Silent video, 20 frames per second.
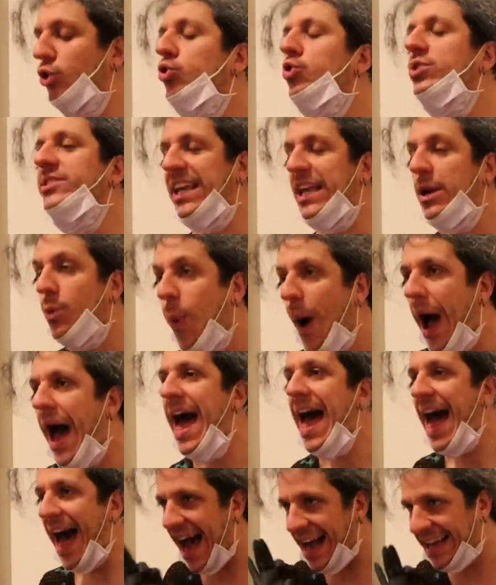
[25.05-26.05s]
tu stai
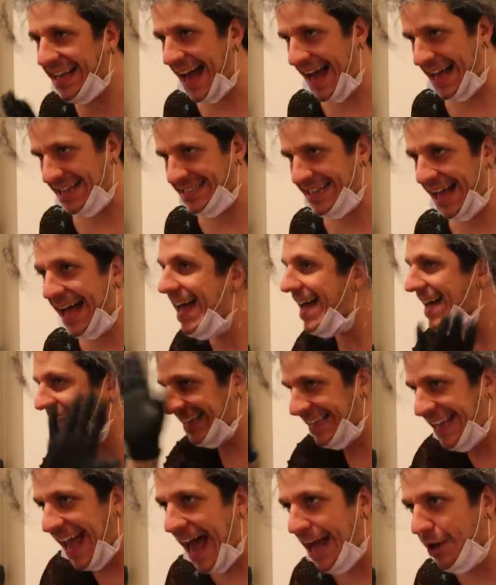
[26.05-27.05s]
qua a casa,
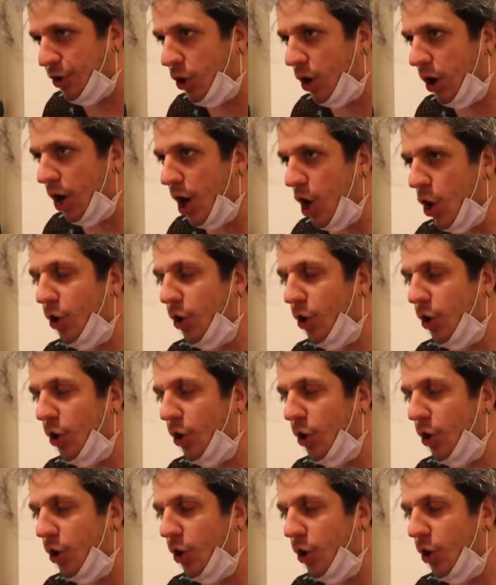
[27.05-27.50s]
chiaro?